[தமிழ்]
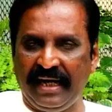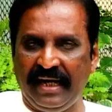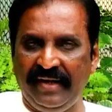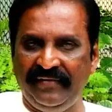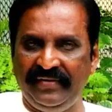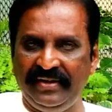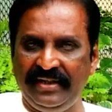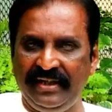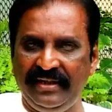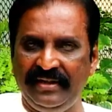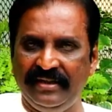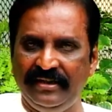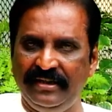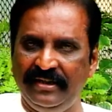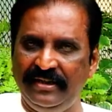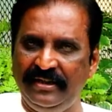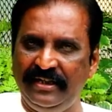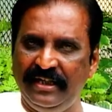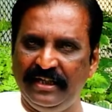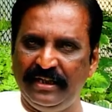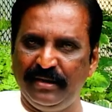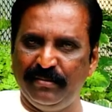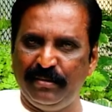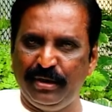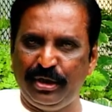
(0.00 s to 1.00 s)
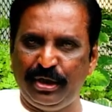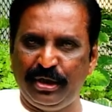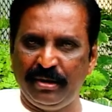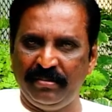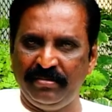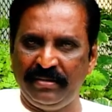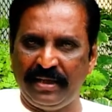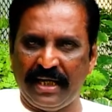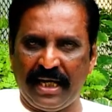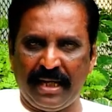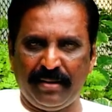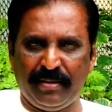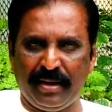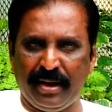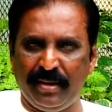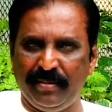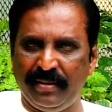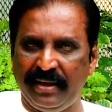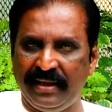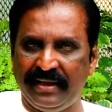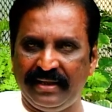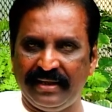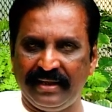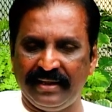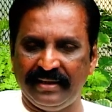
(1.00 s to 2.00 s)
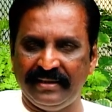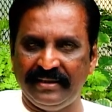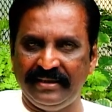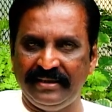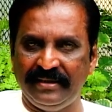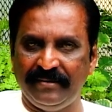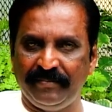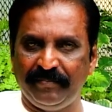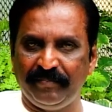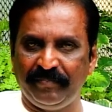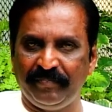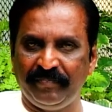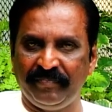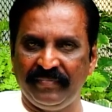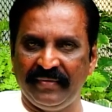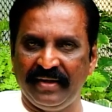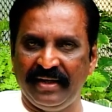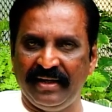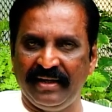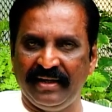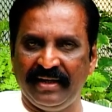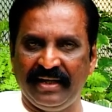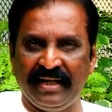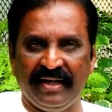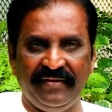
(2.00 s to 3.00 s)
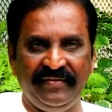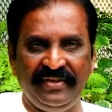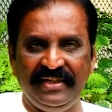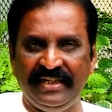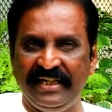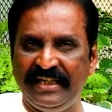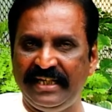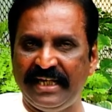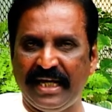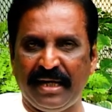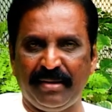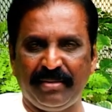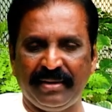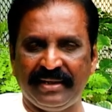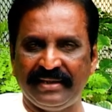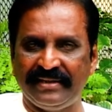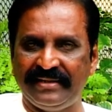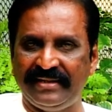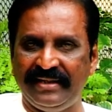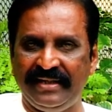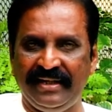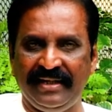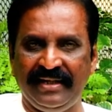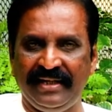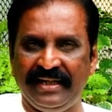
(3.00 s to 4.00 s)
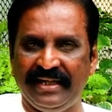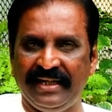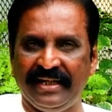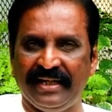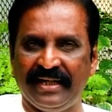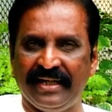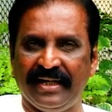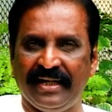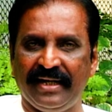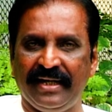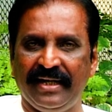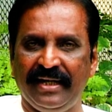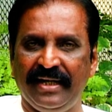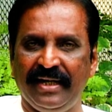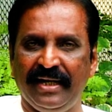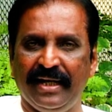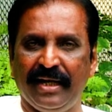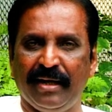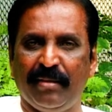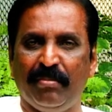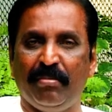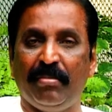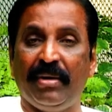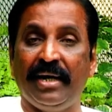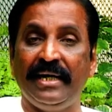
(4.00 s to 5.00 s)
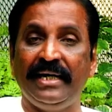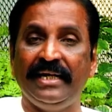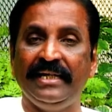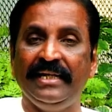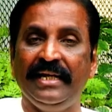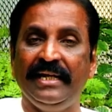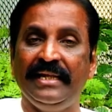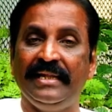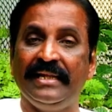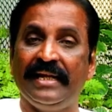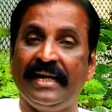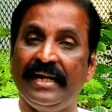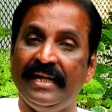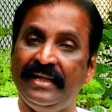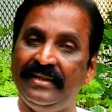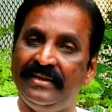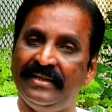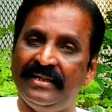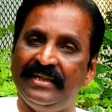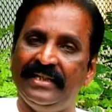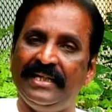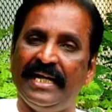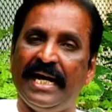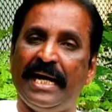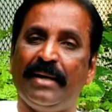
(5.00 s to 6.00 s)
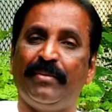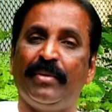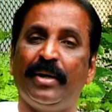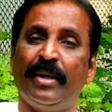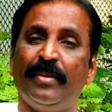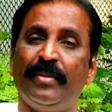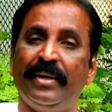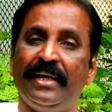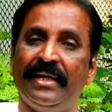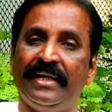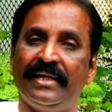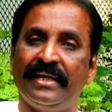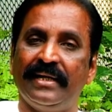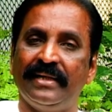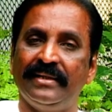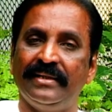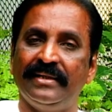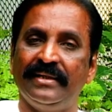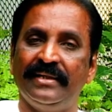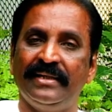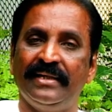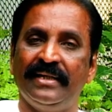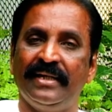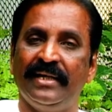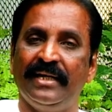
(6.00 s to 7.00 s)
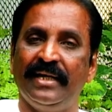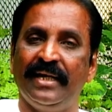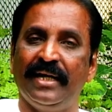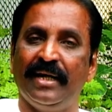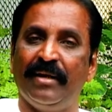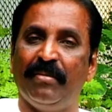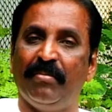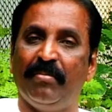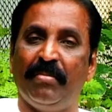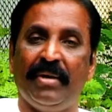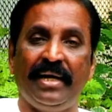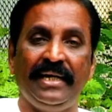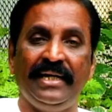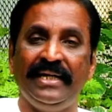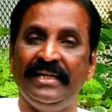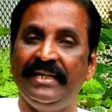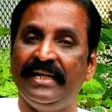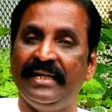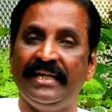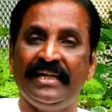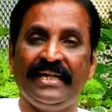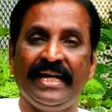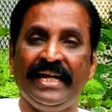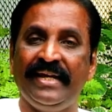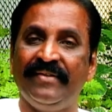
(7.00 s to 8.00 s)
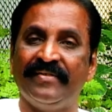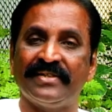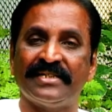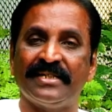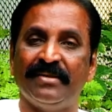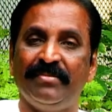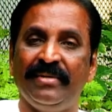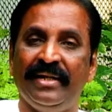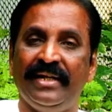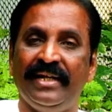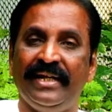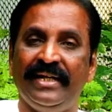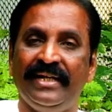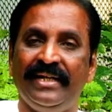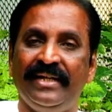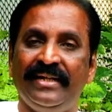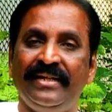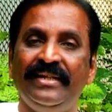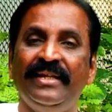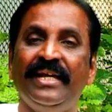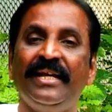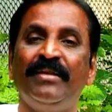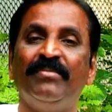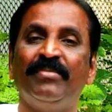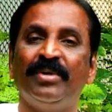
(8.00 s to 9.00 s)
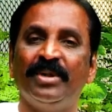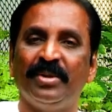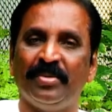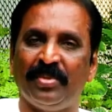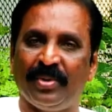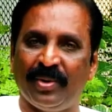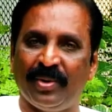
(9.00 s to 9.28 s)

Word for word: கவிதை எழுதியது மட்டும் ஞாபகம் இருக்கிறது கவிதை ஞாபகத்தில் இல்லை மழையில் நனைந்தது ஞாபகம் இருக்கிறது மழை என் கைவசமில்லை என்பது